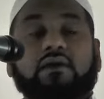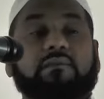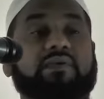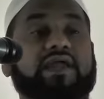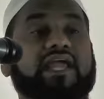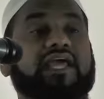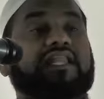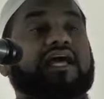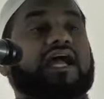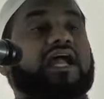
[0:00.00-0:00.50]

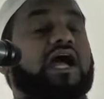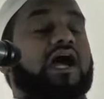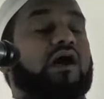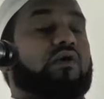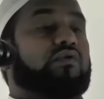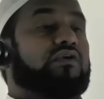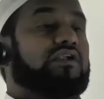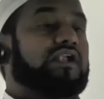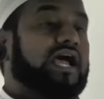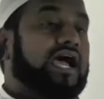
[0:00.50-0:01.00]
పేదగా
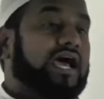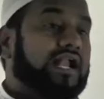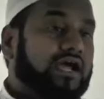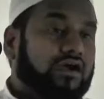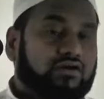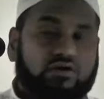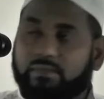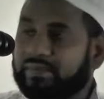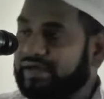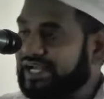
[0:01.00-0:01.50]
ఉన్నా
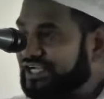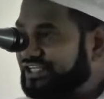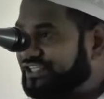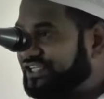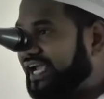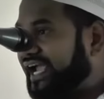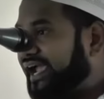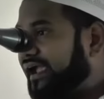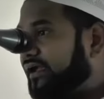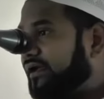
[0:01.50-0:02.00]
నాకు
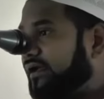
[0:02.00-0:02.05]
పరీక్షే